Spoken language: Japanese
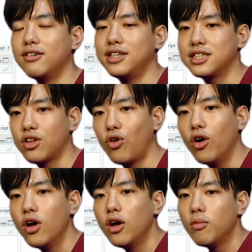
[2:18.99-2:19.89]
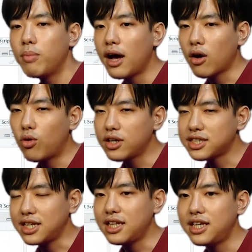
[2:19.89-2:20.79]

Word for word: るんですけど、まあ、これですね。